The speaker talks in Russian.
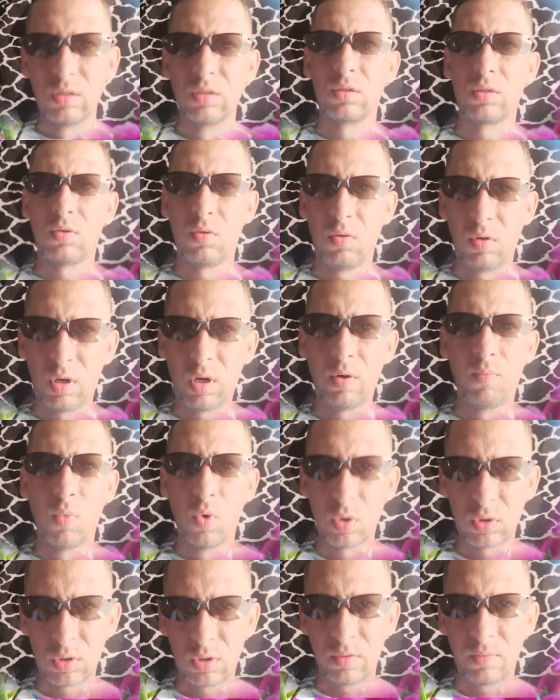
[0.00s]
Сколько
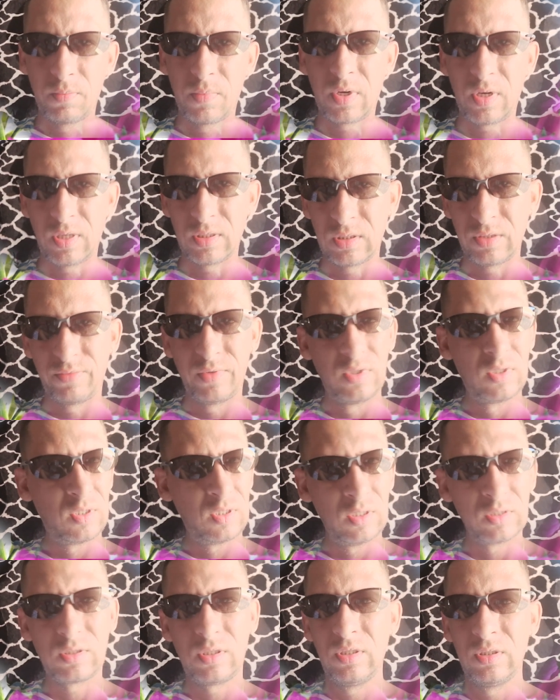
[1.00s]
можно праздновать
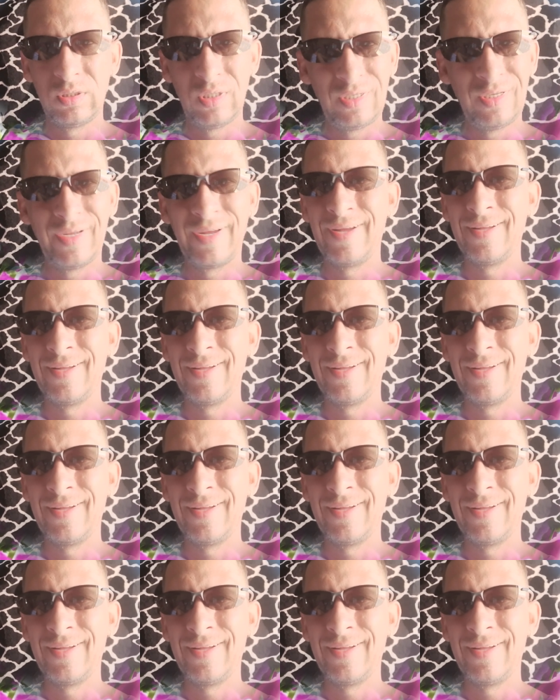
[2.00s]
женский день